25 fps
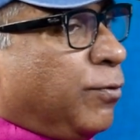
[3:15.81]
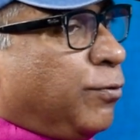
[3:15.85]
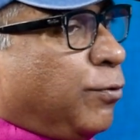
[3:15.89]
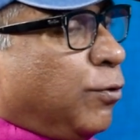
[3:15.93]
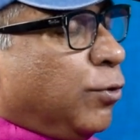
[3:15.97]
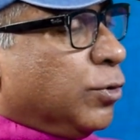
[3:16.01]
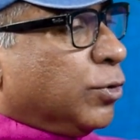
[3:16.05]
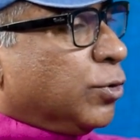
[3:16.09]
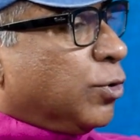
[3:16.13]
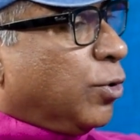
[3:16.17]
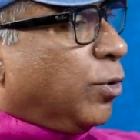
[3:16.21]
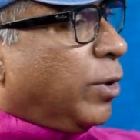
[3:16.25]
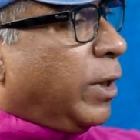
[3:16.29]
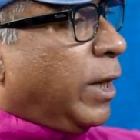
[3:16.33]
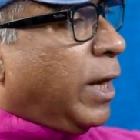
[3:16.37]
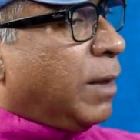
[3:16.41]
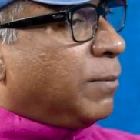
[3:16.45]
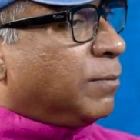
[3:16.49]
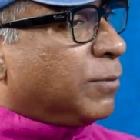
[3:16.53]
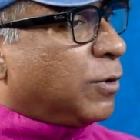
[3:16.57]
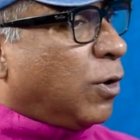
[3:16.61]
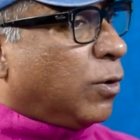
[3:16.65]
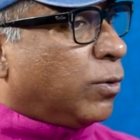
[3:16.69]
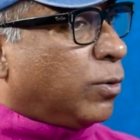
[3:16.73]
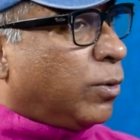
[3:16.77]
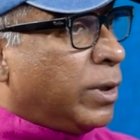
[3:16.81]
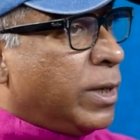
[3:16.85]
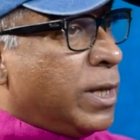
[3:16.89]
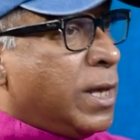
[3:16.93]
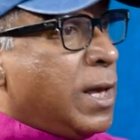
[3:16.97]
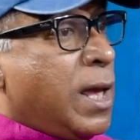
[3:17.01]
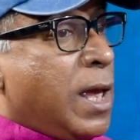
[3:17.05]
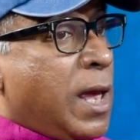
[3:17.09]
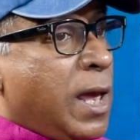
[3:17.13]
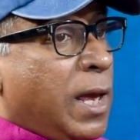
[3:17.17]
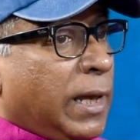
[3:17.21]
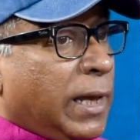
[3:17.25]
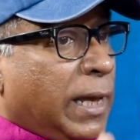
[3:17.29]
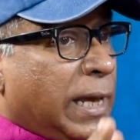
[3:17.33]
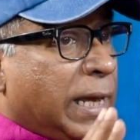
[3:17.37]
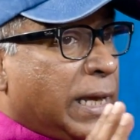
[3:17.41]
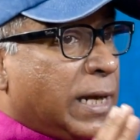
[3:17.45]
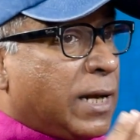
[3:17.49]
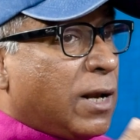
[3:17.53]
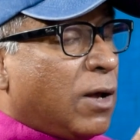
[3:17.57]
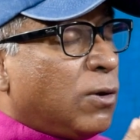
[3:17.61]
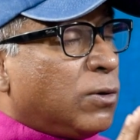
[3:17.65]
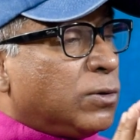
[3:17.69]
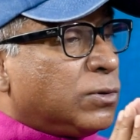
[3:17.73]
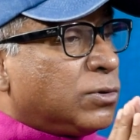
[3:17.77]
ফোন ধরলাম কখন
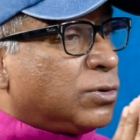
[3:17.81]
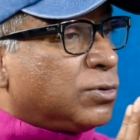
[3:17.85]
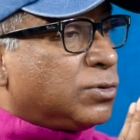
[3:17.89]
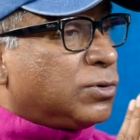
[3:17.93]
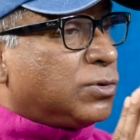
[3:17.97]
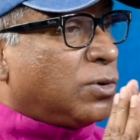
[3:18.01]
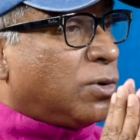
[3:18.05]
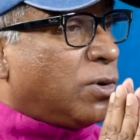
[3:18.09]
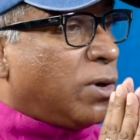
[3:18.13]
এরা অন্তত